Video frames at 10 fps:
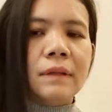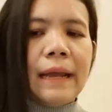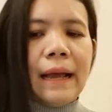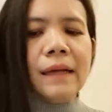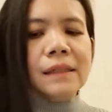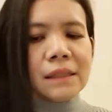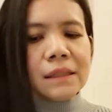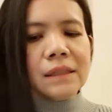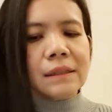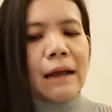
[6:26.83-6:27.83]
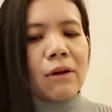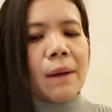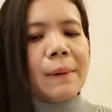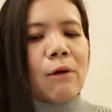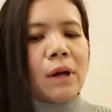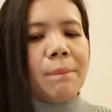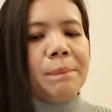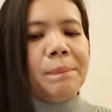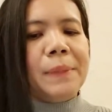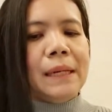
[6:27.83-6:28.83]
เนี่ย คือแล้วก็เราก็
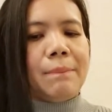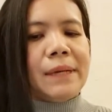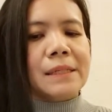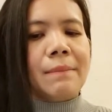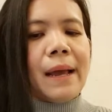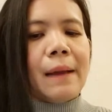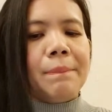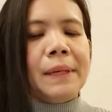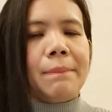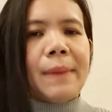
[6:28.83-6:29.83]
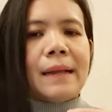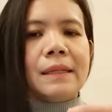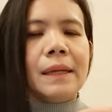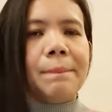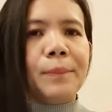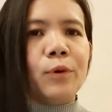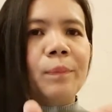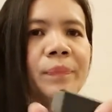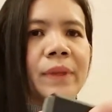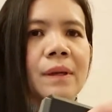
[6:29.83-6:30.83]
ปิดไปใช่ไหมคะ ปิดไปเสร็จปุ๊บ
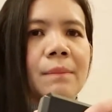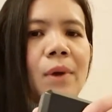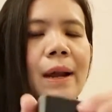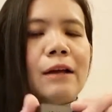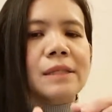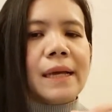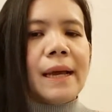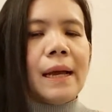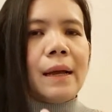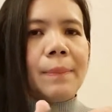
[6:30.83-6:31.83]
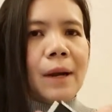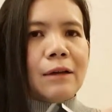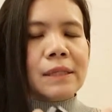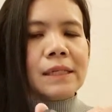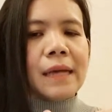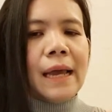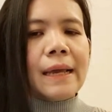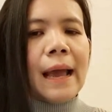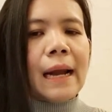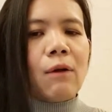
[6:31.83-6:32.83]
พอเราจะพอเราจะใช้
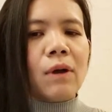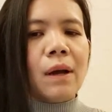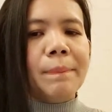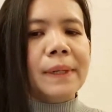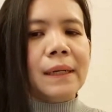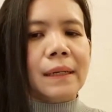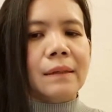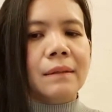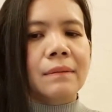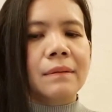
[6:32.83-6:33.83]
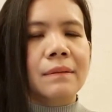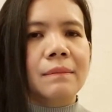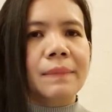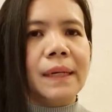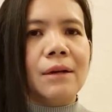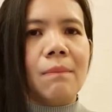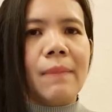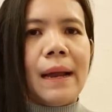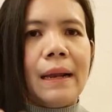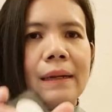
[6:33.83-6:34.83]
งานเราก็เปิด เปิดออก
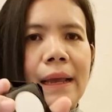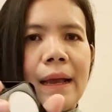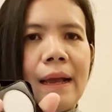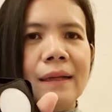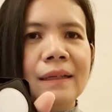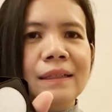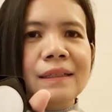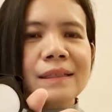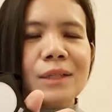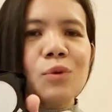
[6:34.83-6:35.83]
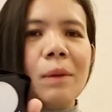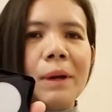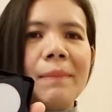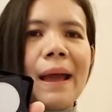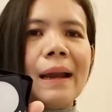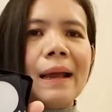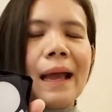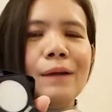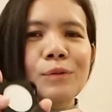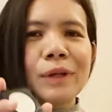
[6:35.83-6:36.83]
มาอย่างเงี้ยค่ะ สะดวกมากๆเลย
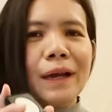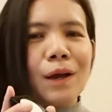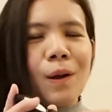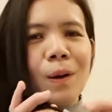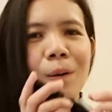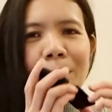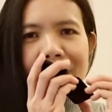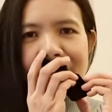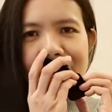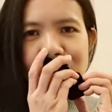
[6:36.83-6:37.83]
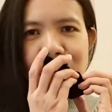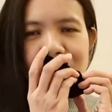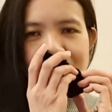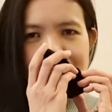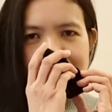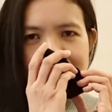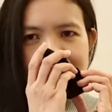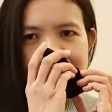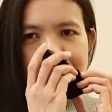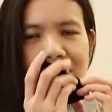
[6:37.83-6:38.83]
ค่ะอุ้ยแล้วก็หอมมากเลยทุกคน
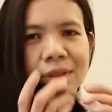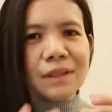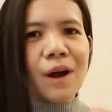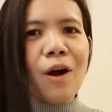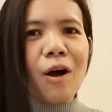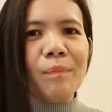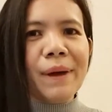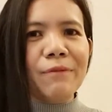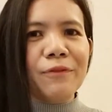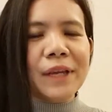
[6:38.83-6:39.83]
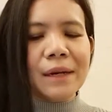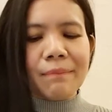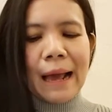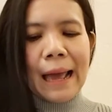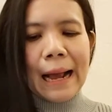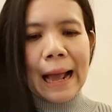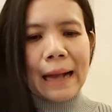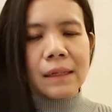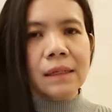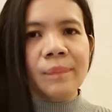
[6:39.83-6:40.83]
คือหอมแบบฟินมากอะ่ะ
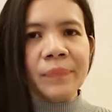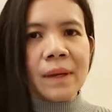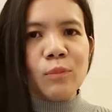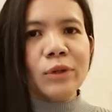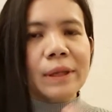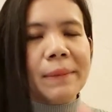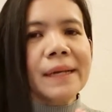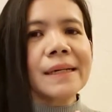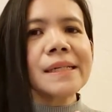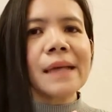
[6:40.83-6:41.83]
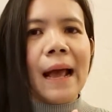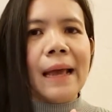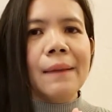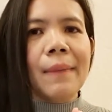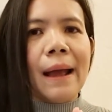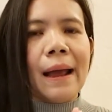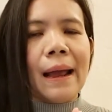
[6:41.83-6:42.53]
คือปูยังไม่เคยใช้มา